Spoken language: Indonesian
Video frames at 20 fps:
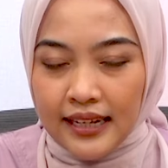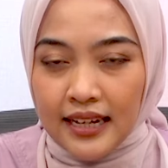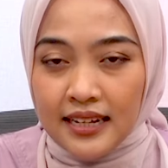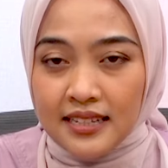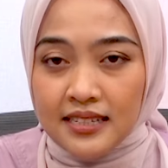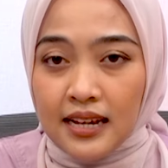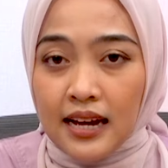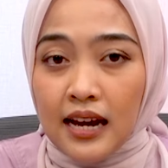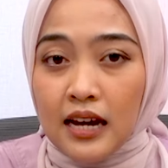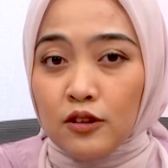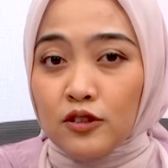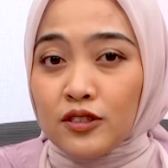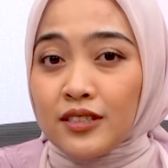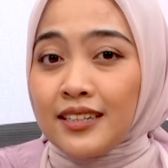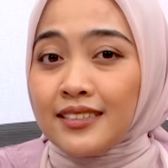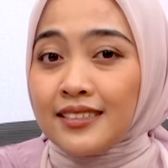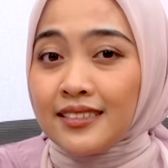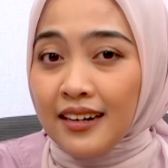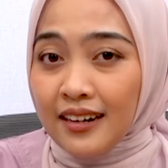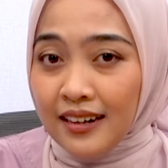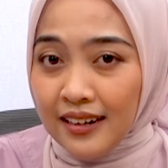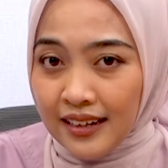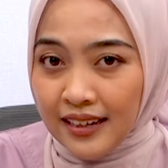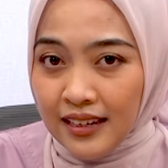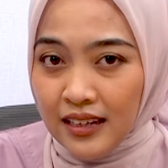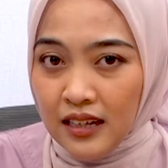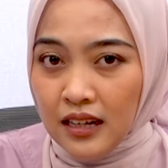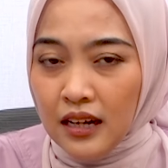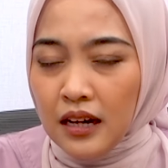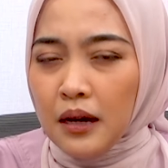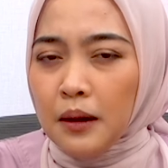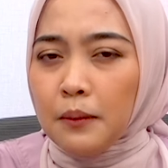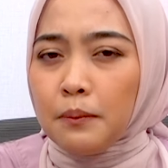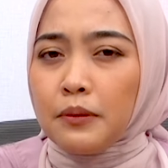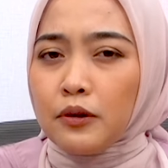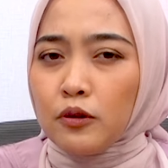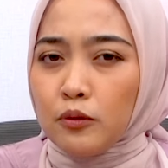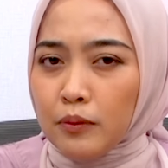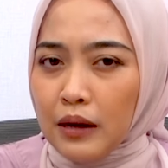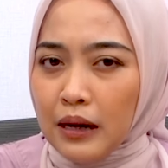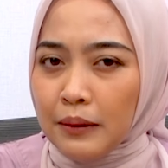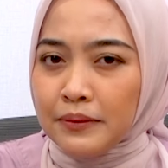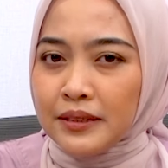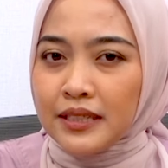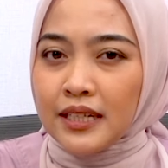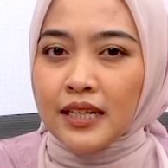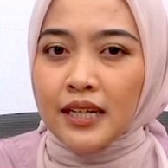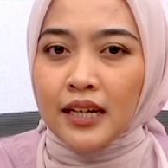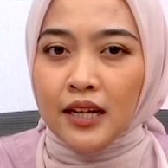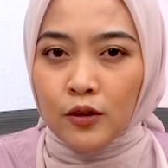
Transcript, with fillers: yang seharusnya jernih berubah menjadi